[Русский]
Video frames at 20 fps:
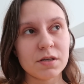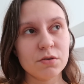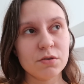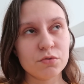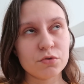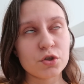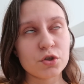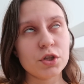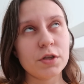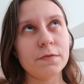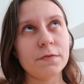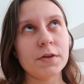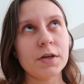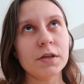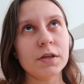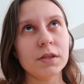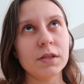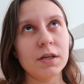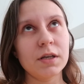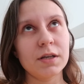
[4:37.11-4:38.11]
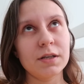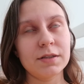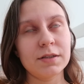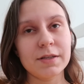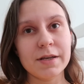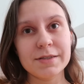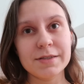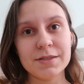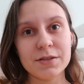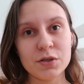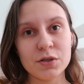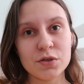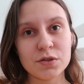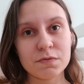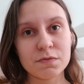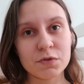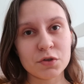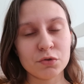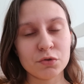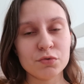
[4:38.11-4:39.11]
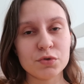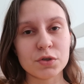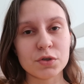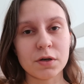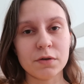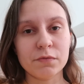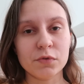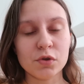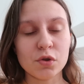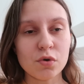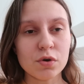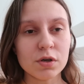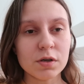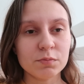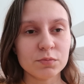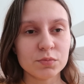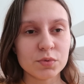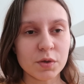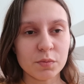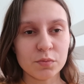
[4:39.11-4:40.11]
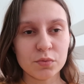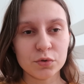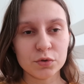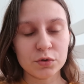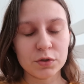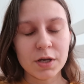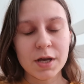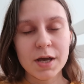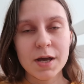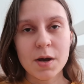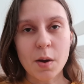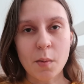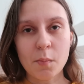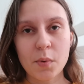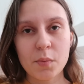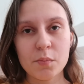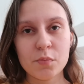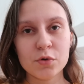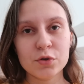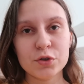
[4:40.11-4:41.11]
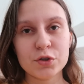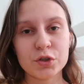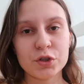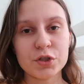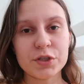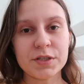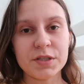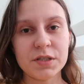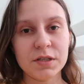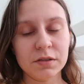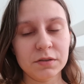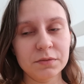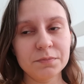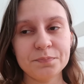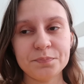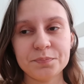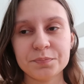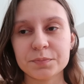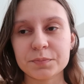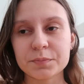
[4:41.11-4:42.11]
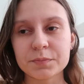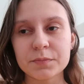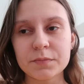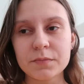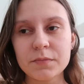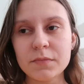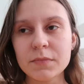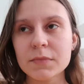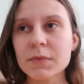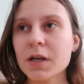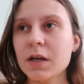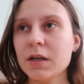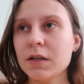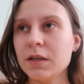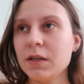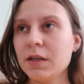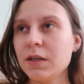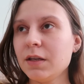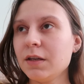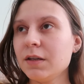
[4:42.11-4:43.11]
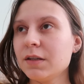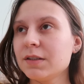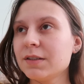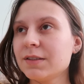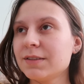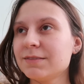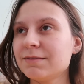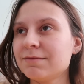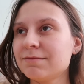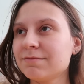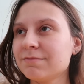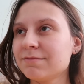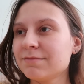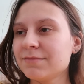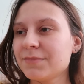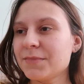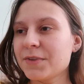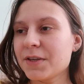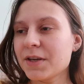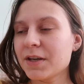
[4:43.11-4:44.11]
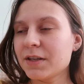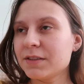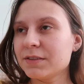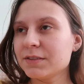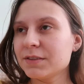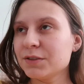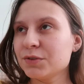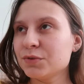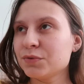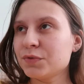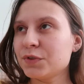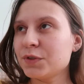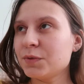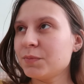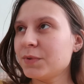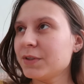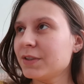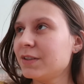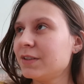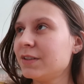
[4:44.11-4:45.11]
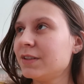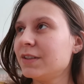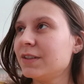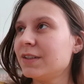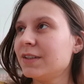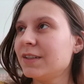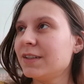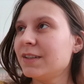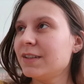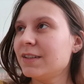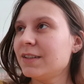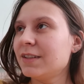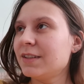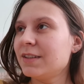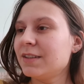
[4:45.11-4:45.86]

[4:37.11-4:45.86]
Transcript: И уже, наверное, надеюсь, вернусь к влогам. У меня будет побольше сил и я найду себе...